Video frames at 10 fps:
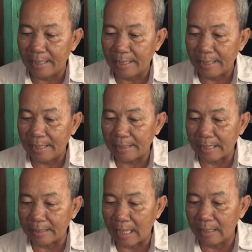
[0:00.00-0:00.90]
Ê,
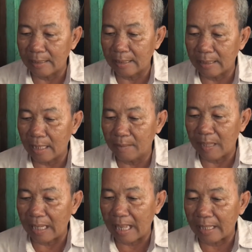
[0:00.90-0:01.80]
từ từ từ từ
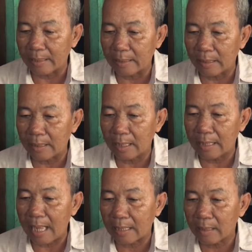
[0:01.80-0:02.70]
mà ngang, rồi thời
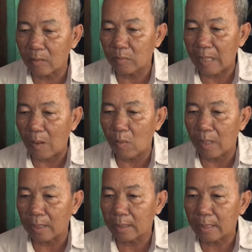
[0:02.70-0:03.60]
gian nó cũng lâu
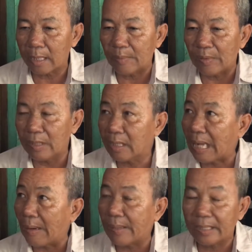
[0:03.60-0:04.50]
à tới mùa nước
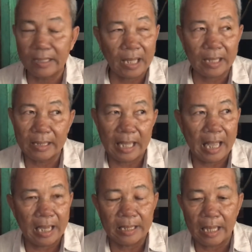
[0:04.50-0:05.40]
nổi cái nó cắt cái
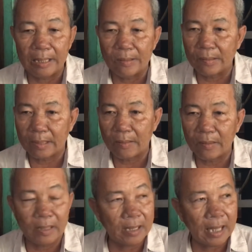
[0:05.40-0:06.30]
nhà ở chảnh luôn đâu
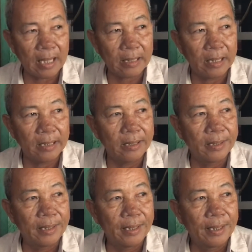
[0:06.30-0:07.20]
có đợt cắt gì là
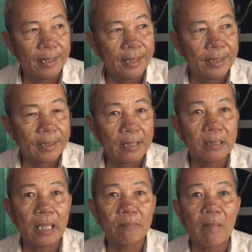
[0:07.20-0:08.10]
cắt trong đồng hả chú tư
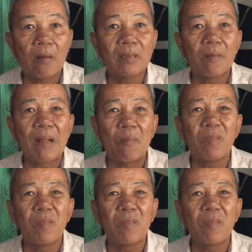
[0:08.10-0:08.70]
trên đâu trong đồng ở